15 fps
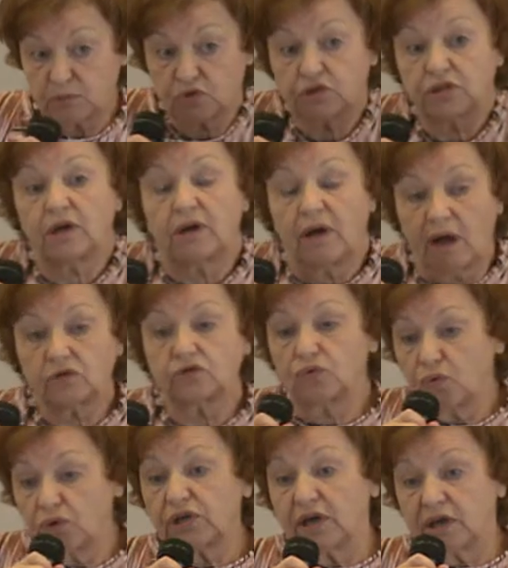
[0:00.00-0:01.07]
что, а
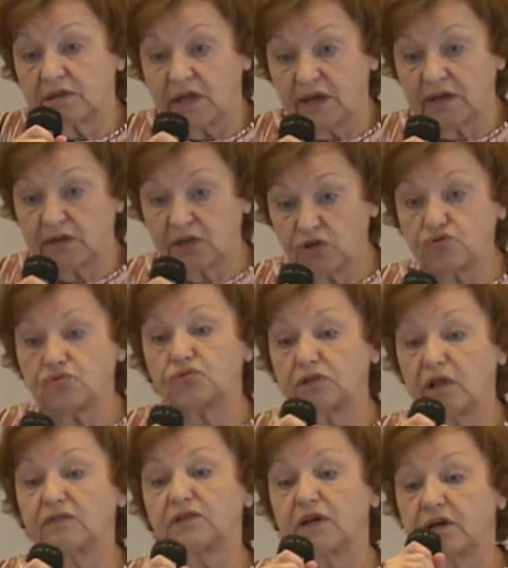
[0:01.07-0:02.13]
кто я, да? Я что,
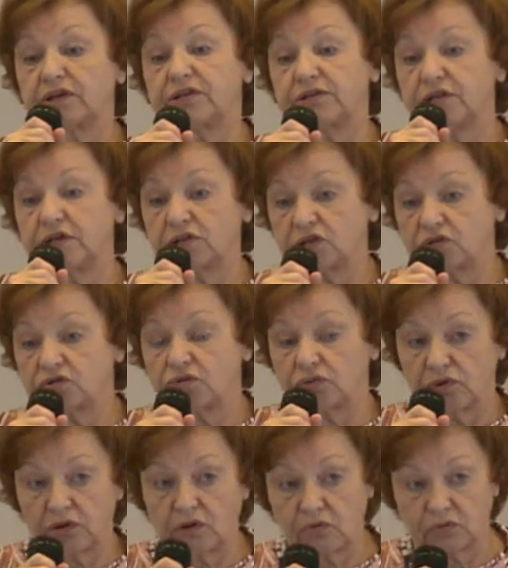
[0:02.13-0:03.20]
главный архитектор, что
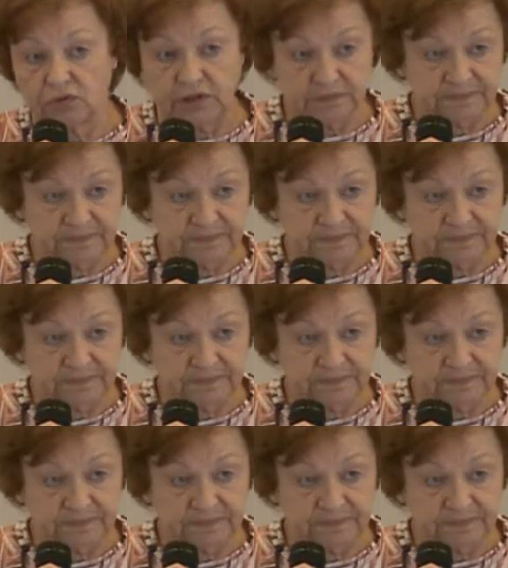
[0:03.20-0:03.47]
ли, какой-то?